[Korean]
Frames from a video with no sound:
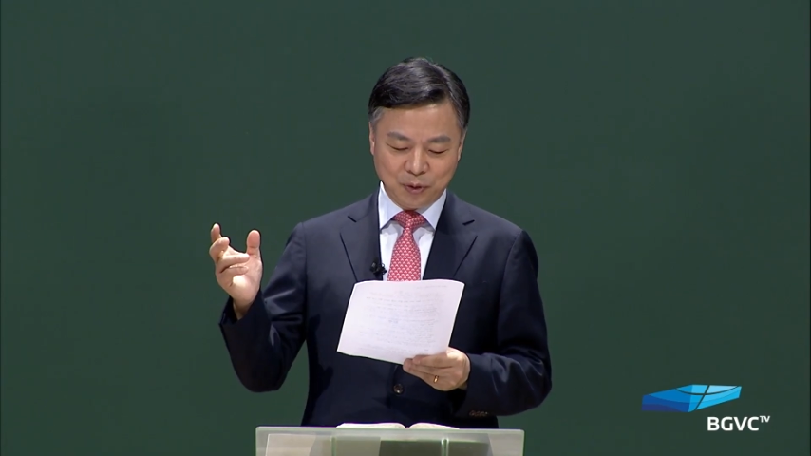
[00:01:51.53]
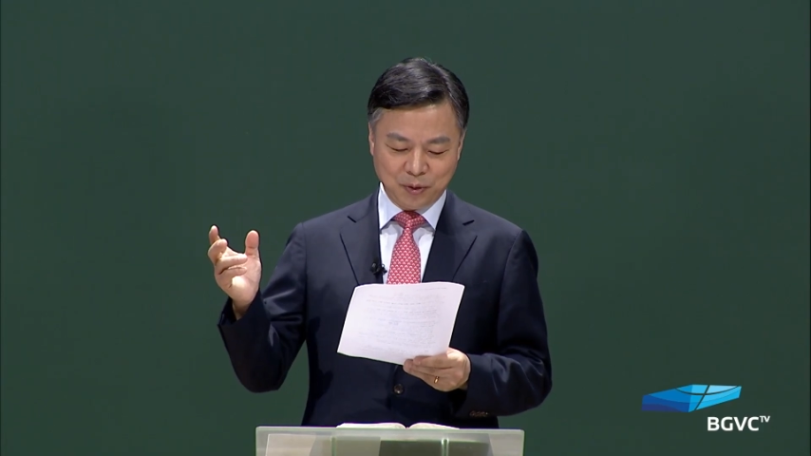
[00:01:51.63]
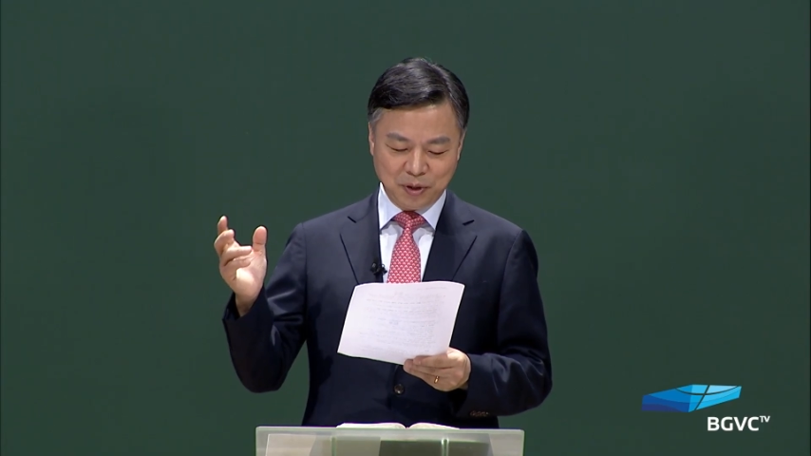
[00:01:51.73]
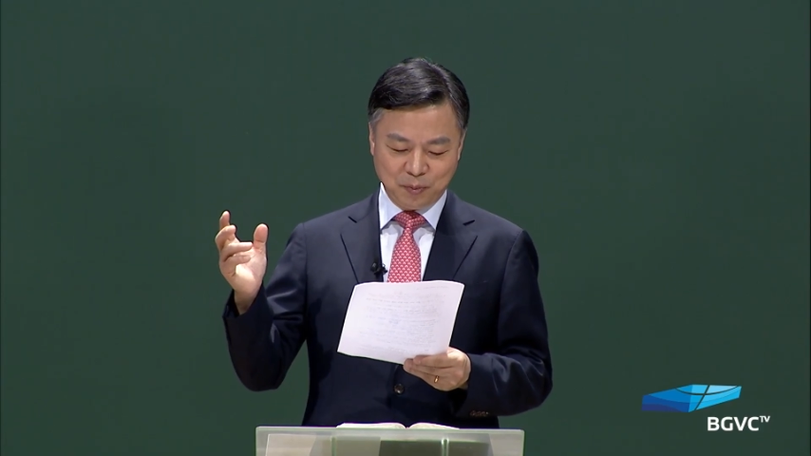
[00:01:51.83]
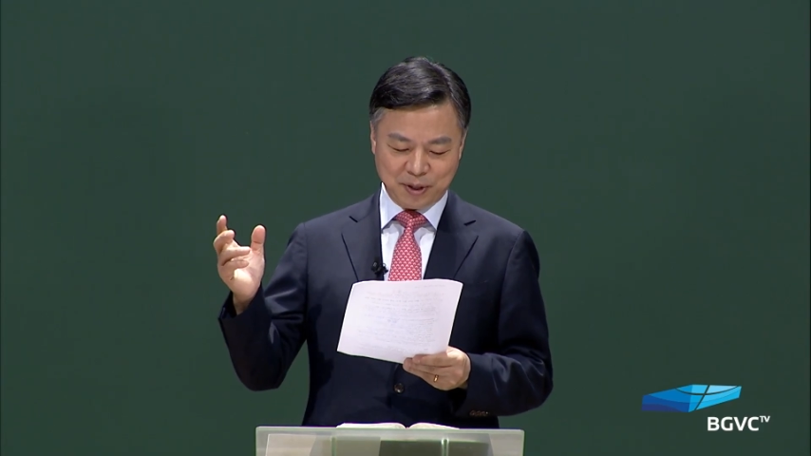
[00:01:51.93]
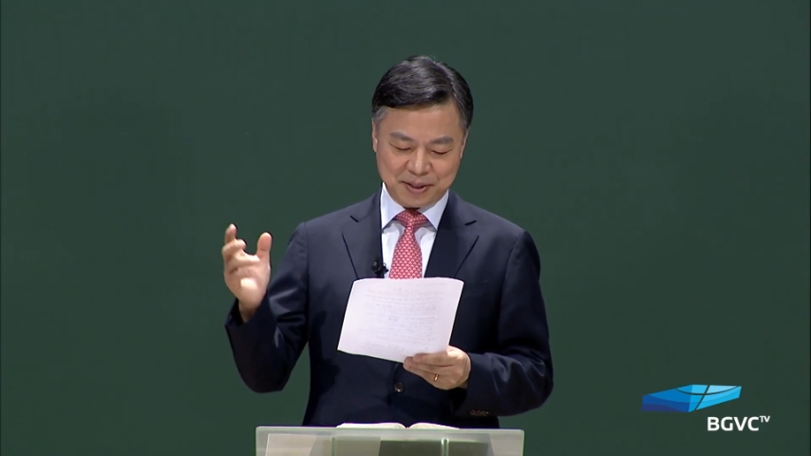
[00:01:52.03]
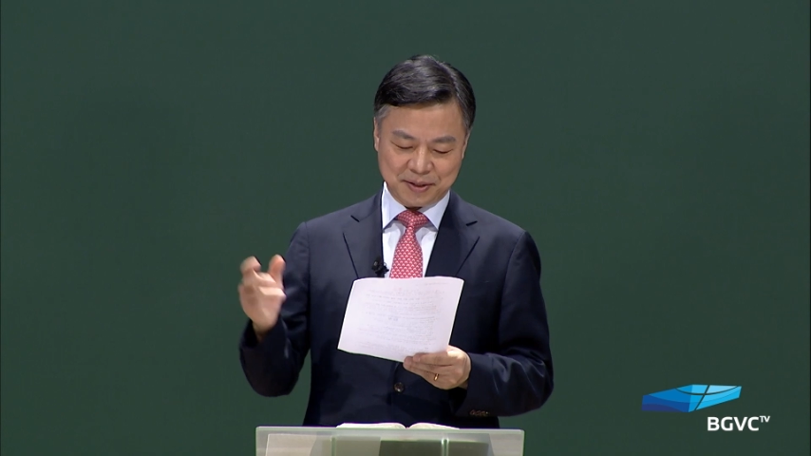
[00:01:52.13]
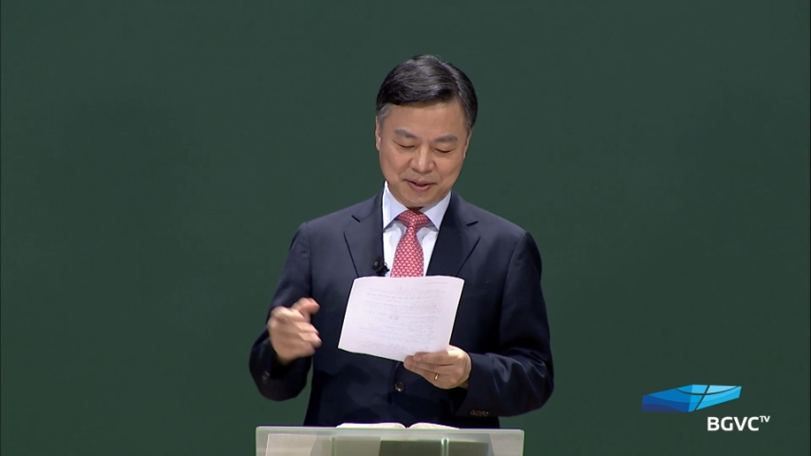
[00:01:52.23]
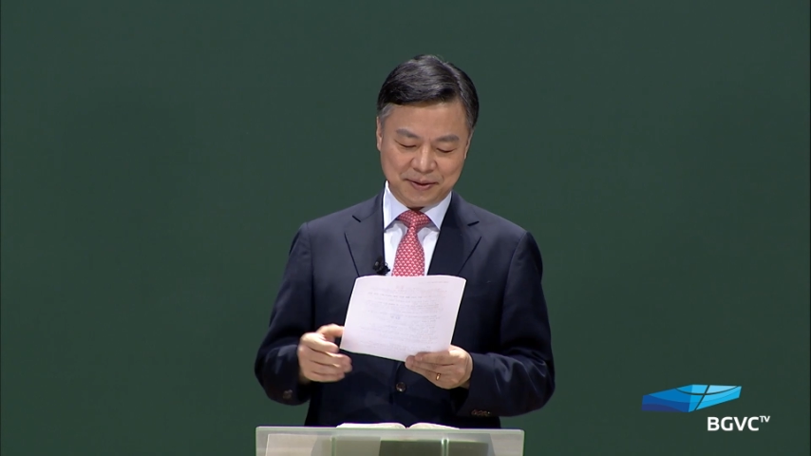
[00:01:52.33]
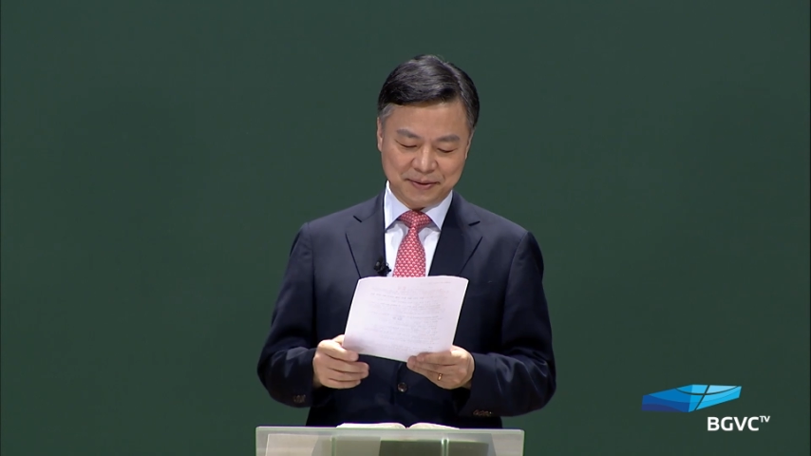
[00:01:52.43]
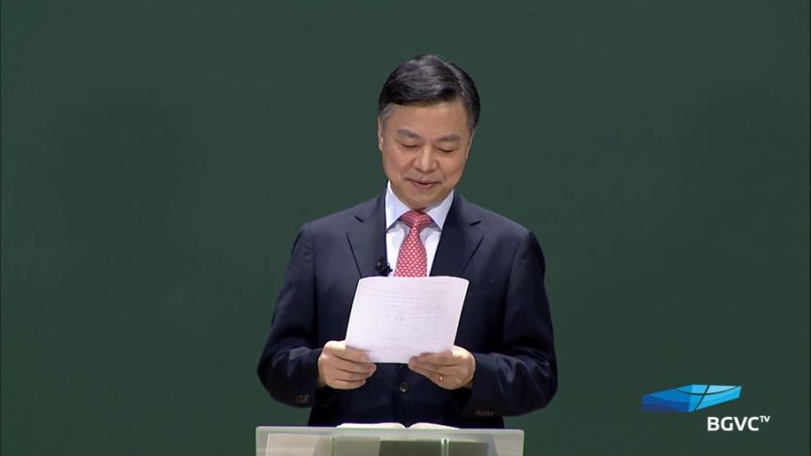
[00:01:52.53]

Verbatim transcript: 포도원을 보았어요.